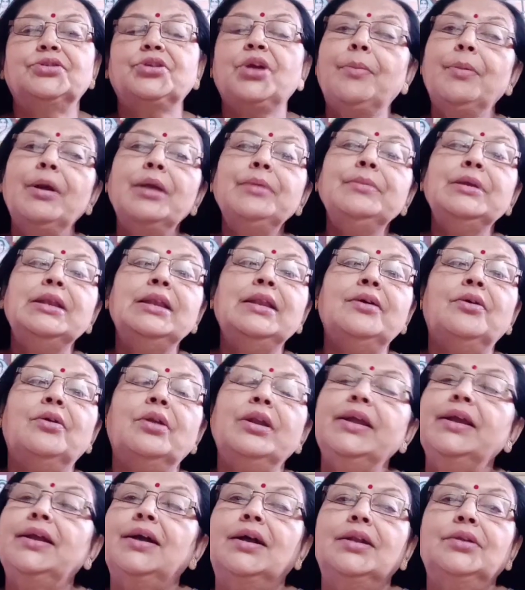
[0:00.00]
সবাই মিলে
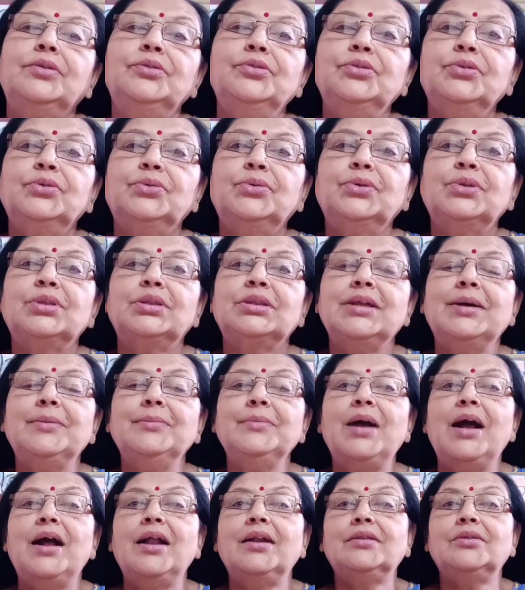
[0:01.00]
অনেক আনন্দ করতাম
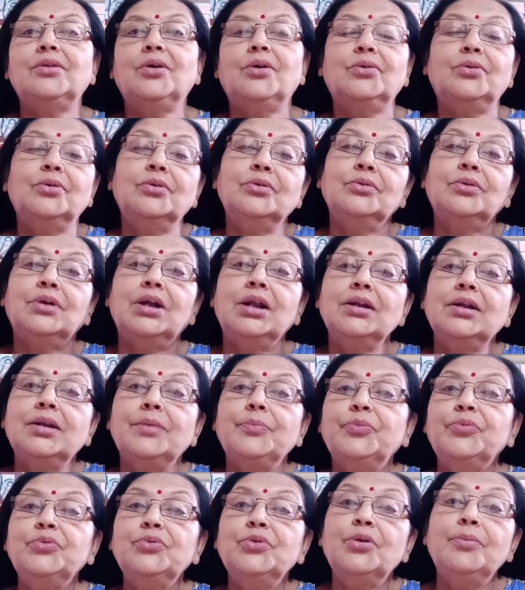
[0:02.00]
আর তখন
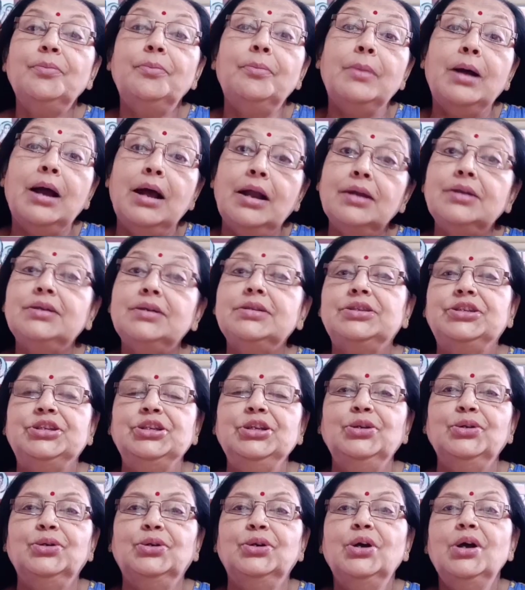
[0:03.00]
ওখানটা পুরো মাঠ
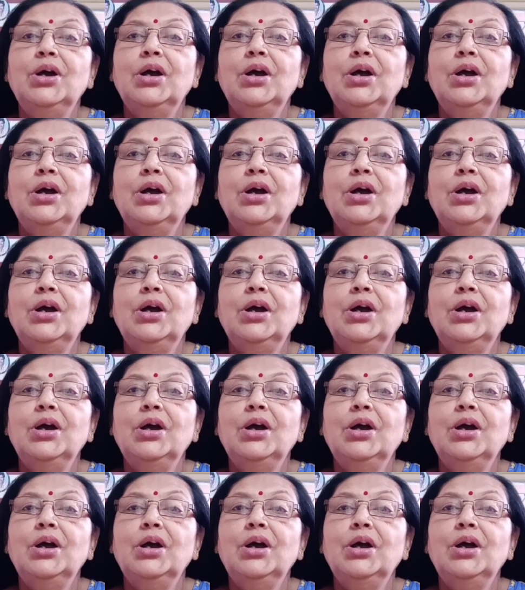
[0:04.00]
ছিল